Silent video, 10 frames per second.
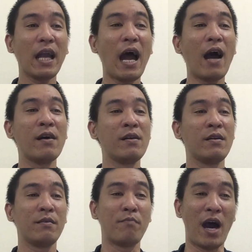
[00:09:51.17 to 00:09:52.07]
À,
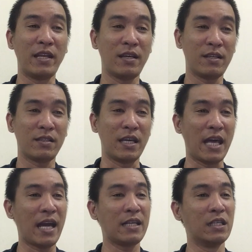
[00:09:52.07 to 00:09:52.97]
mệnh thì
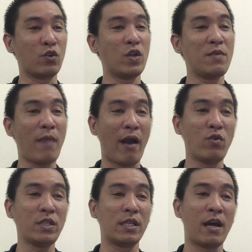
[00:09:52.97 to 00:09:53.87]
tháng người của Đinh
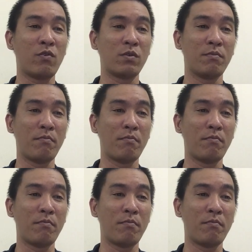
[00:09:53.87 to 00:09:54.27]
Mão thì sao?